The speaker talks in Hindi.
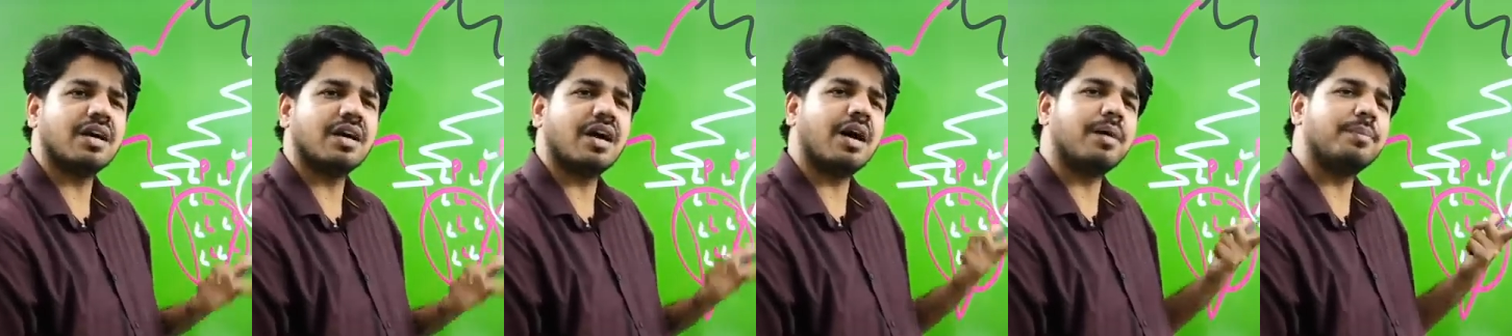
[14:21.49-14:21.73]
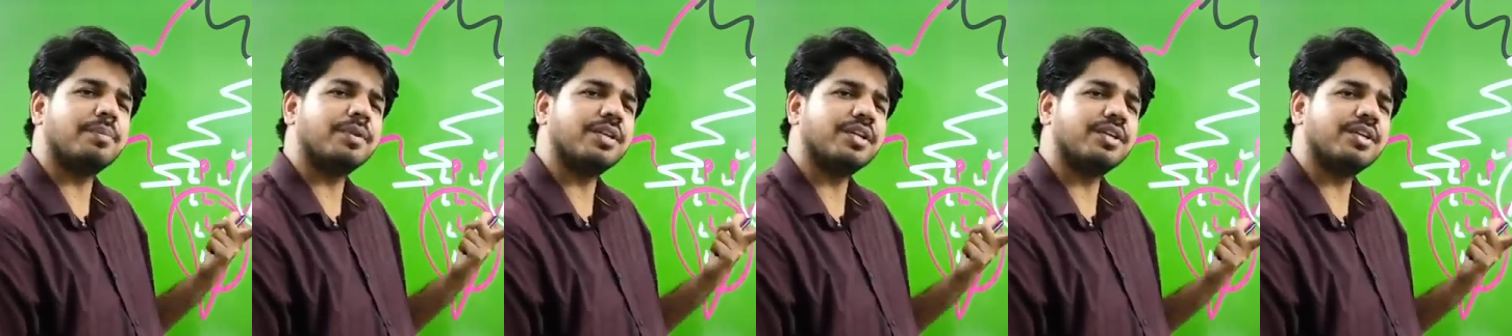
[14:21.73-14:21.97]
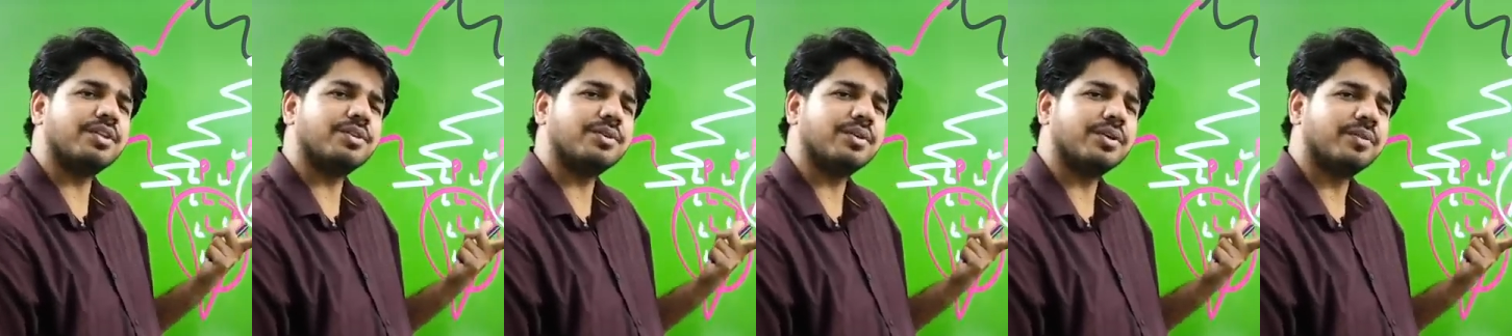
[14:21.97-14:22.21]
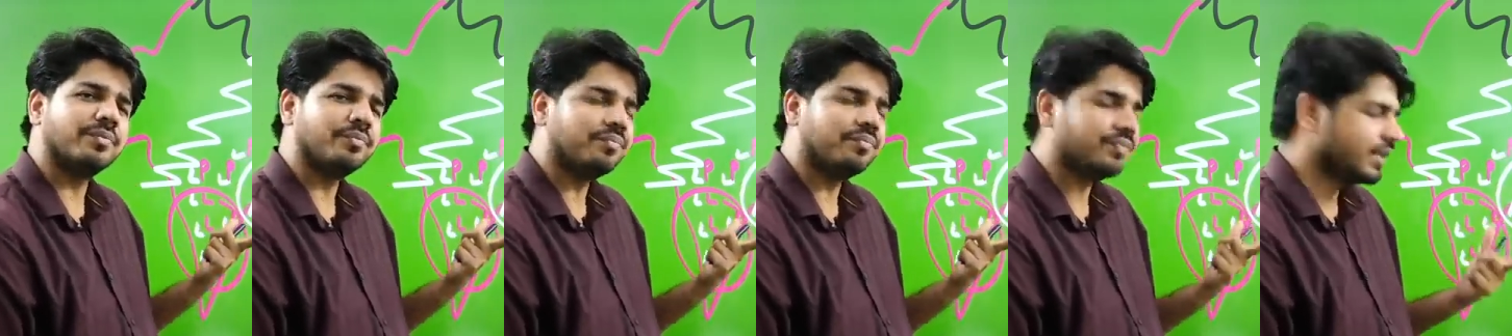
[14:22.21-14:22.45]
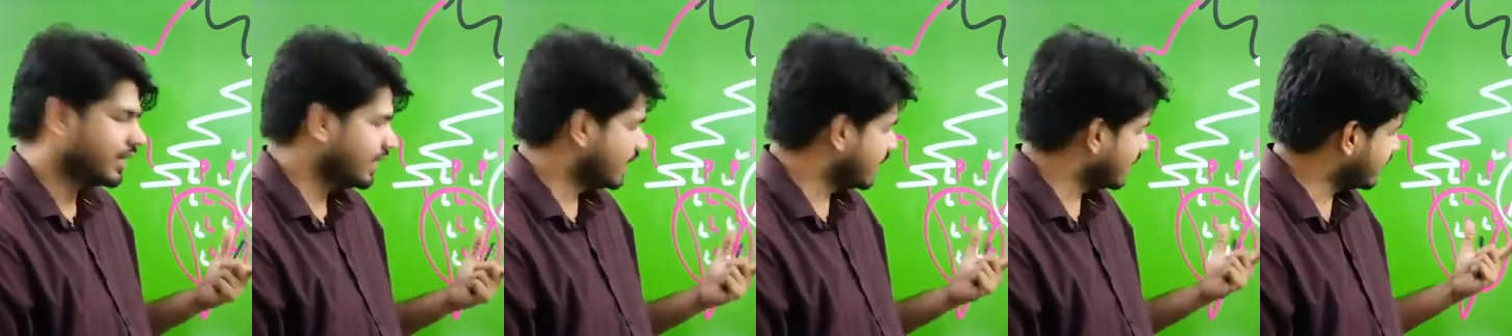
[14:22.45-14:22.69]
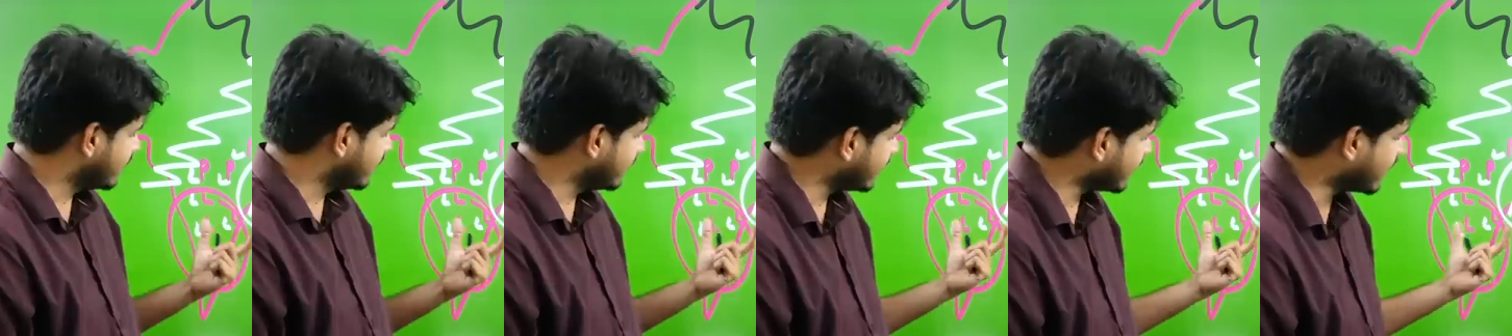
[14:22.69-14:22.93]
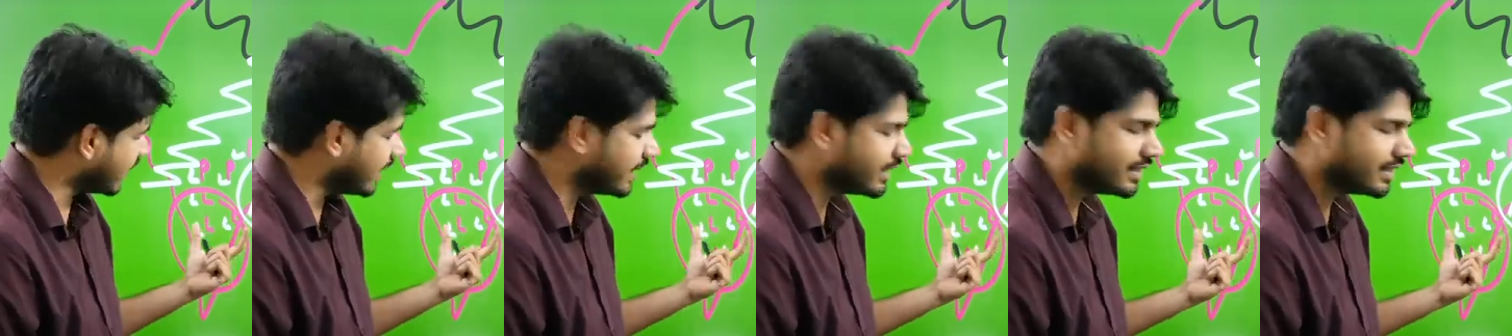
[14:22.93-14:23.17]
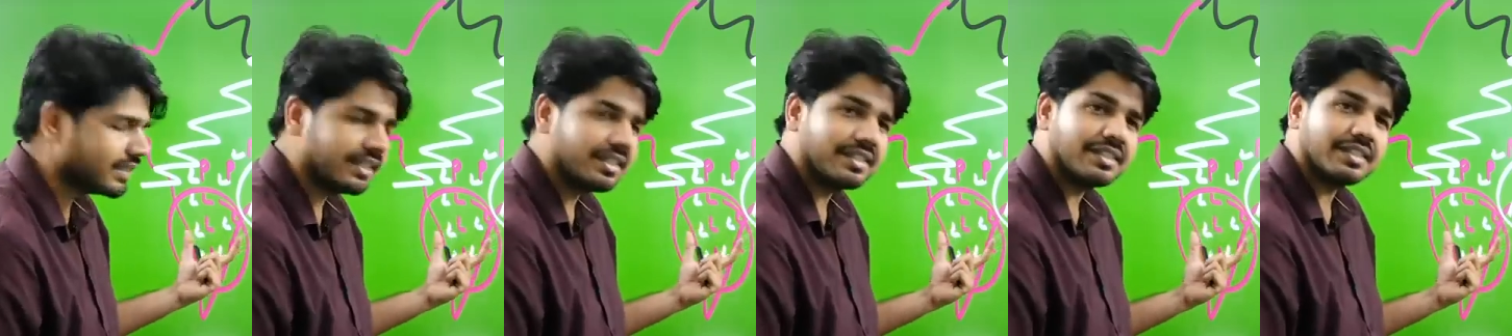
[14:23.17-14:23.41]
आप ही लिख दो ये
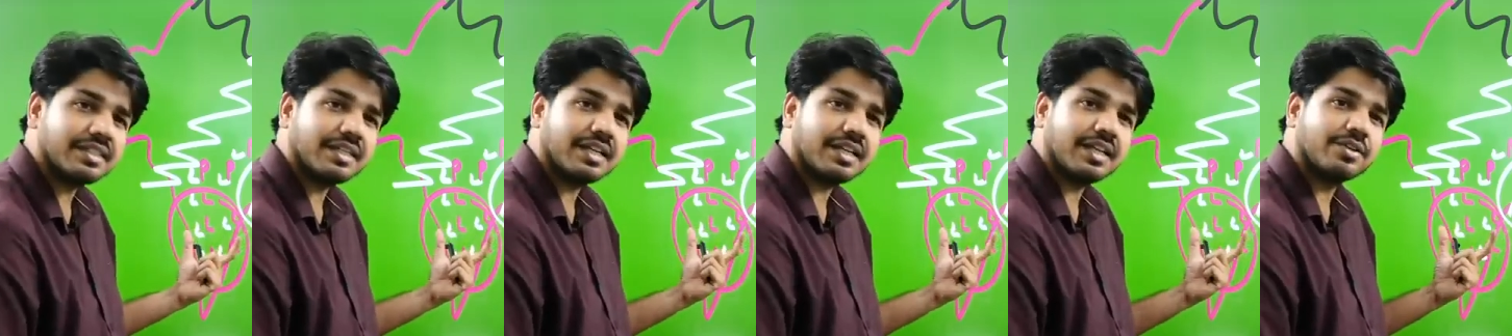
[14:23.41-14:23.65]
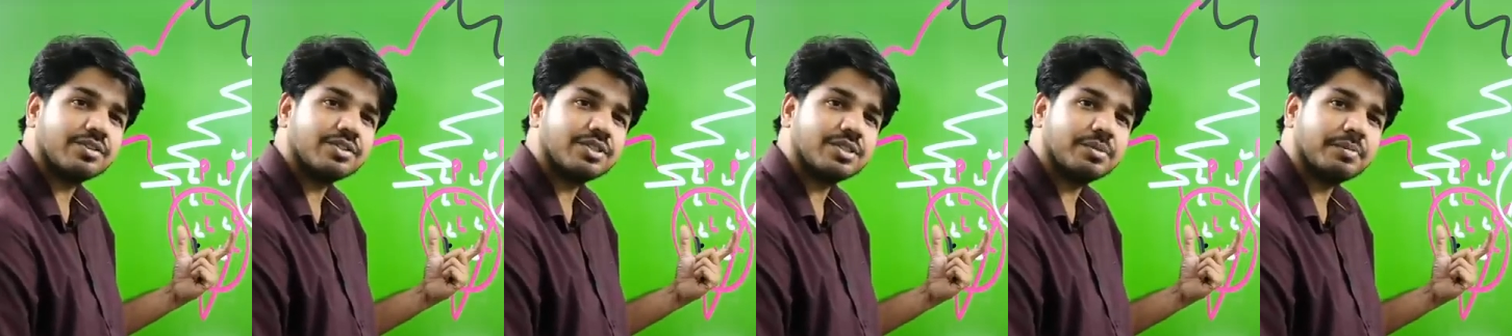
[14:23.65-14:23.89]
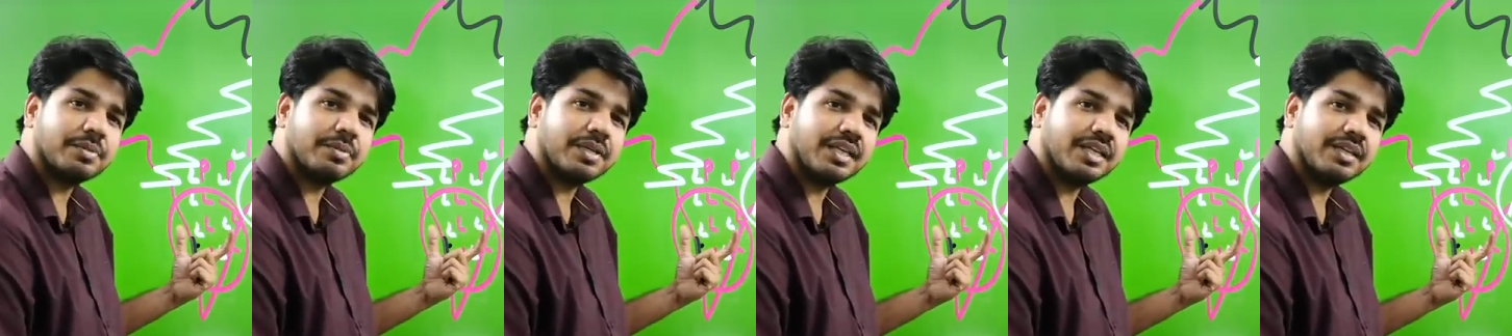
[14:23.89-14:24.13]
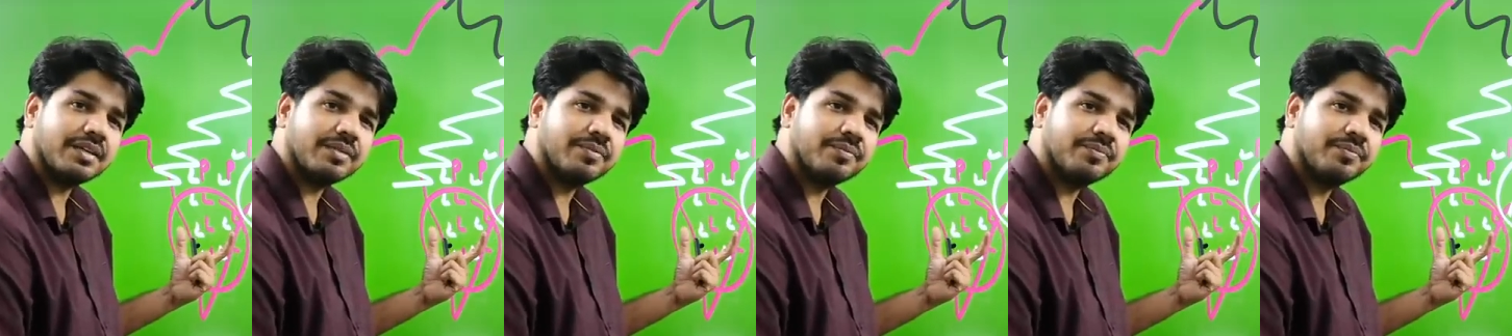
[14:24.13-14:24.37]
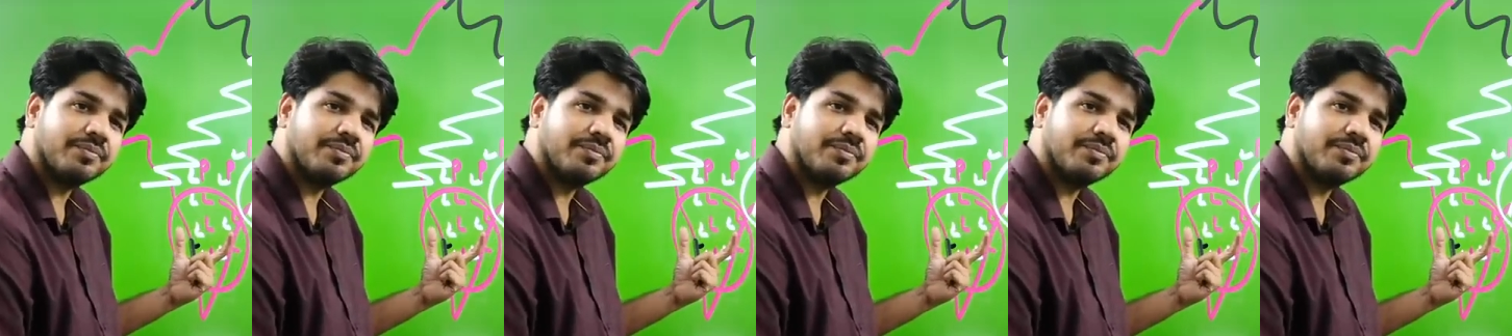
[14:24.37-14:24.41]
कायंत्री चट्टानों से बनी है